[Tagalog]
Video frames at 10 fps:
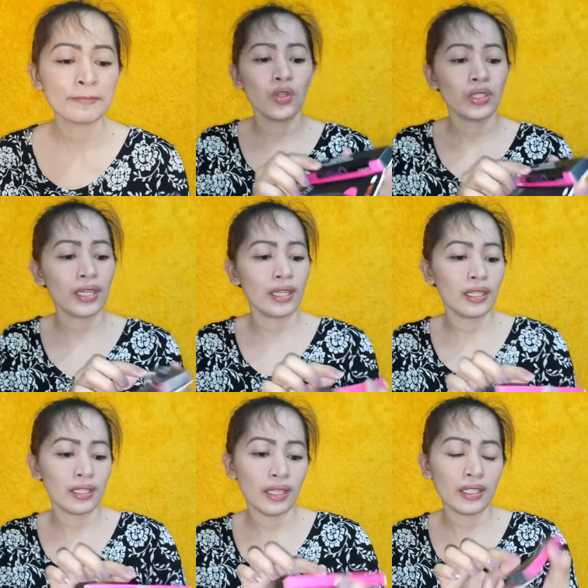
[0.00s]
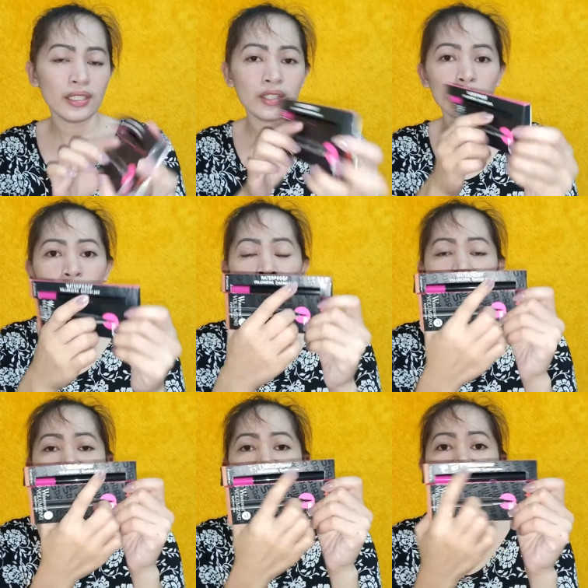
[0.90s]
Ang nakalagay dito sa
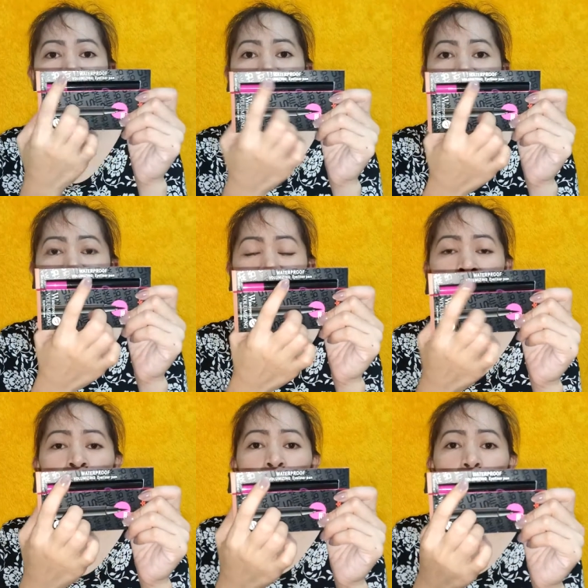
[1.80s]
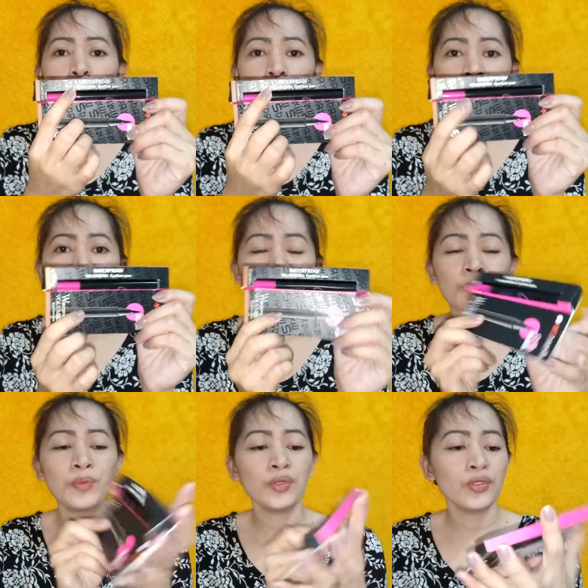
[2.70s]
side is
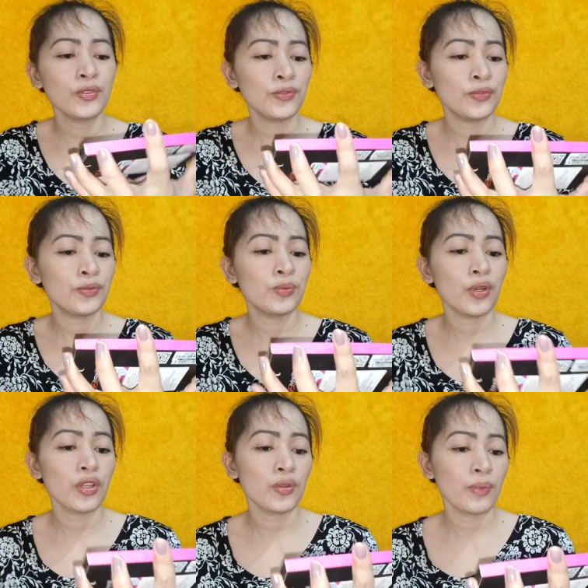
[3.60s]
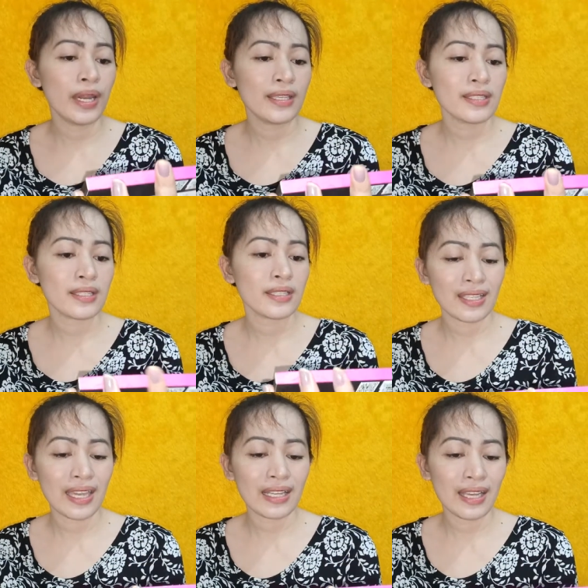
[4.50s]
waterproof volumizing
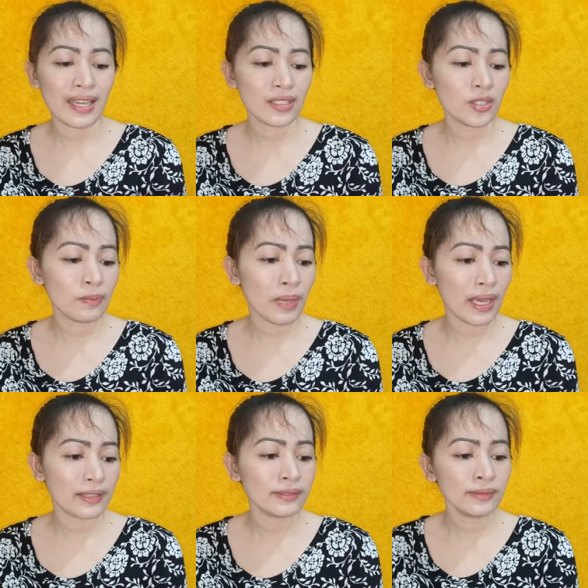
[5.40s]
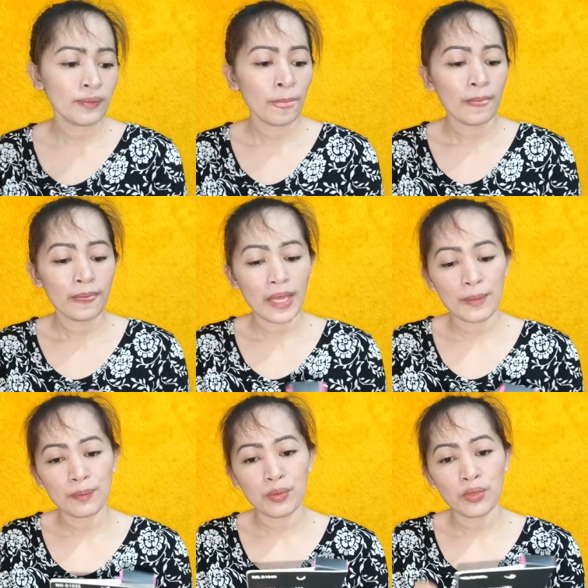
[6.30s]
eyeliner pen.
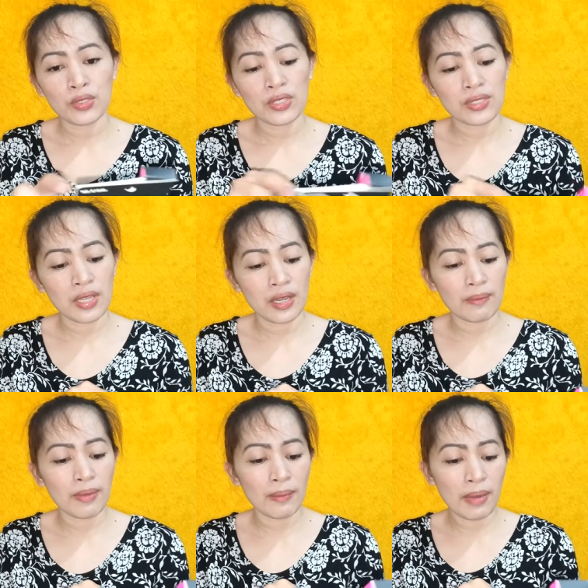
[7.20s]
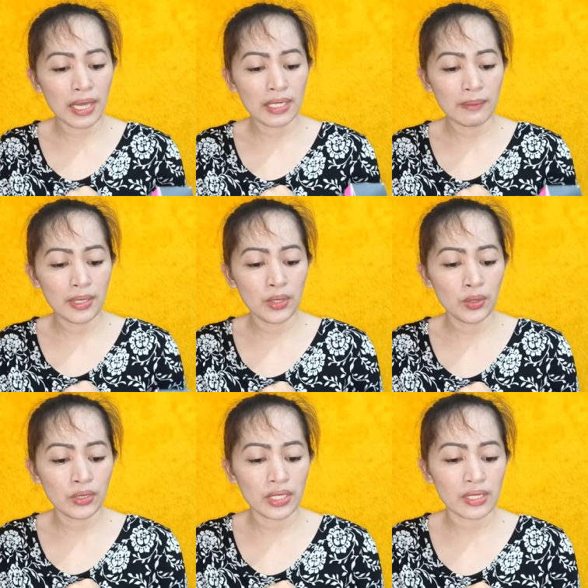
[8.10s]
Tapos, sa baba naman
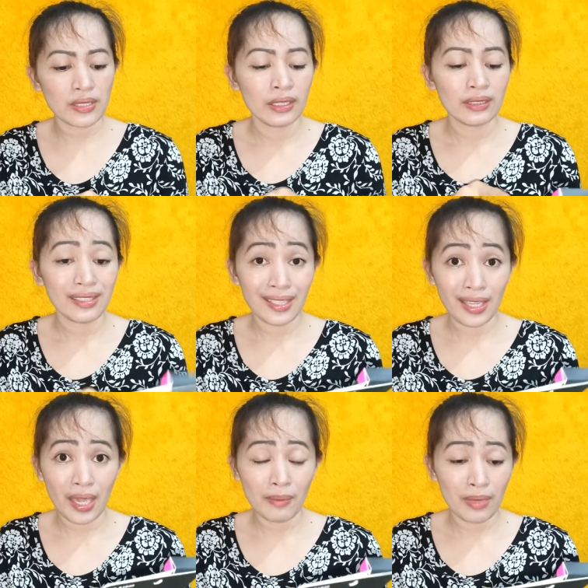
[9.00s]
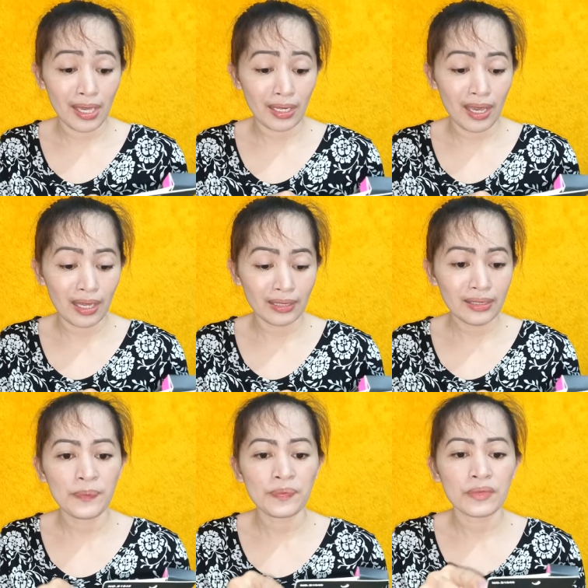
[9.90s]
nun is 3 ml lang.
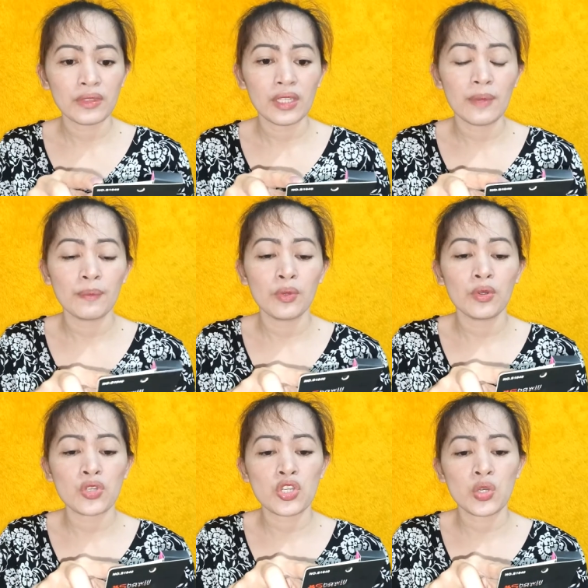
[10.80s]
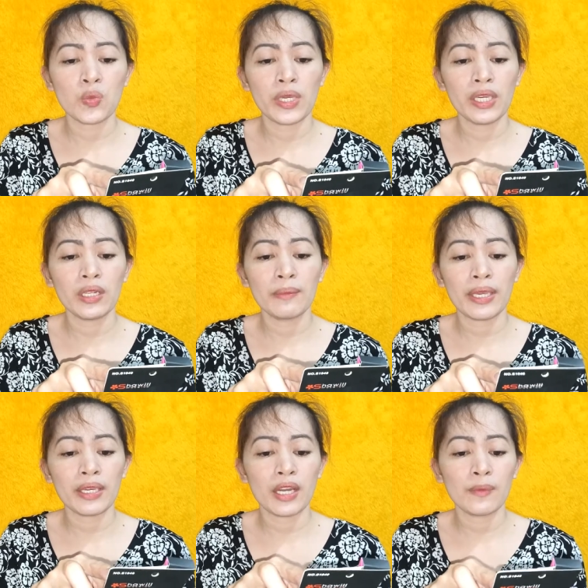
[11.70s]
Tapos, Shawiel
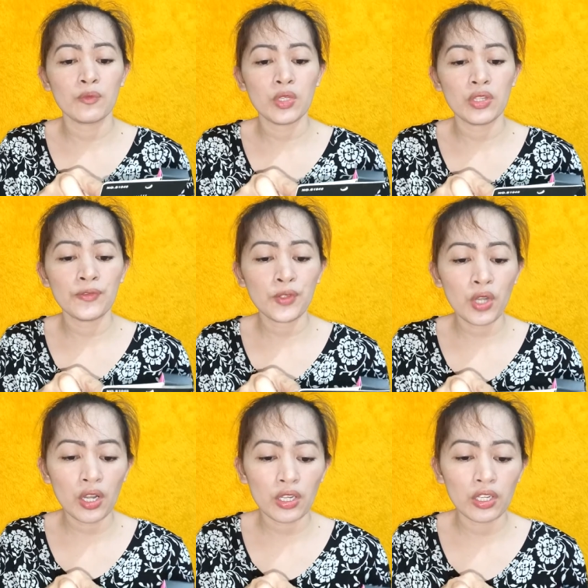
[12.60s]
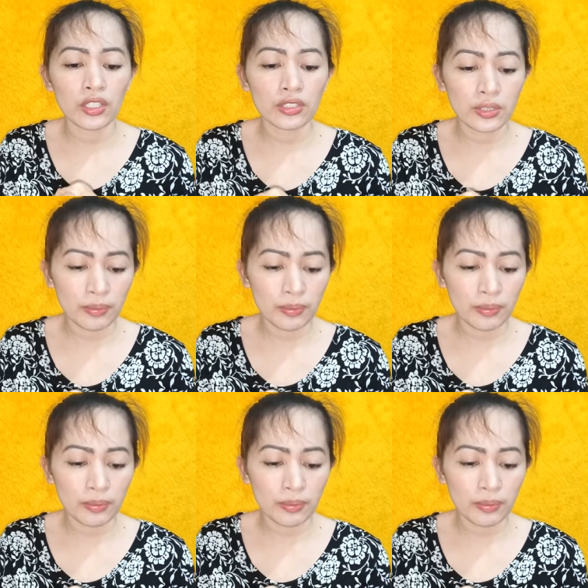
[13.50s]
Makeup. 24-hour Ultra,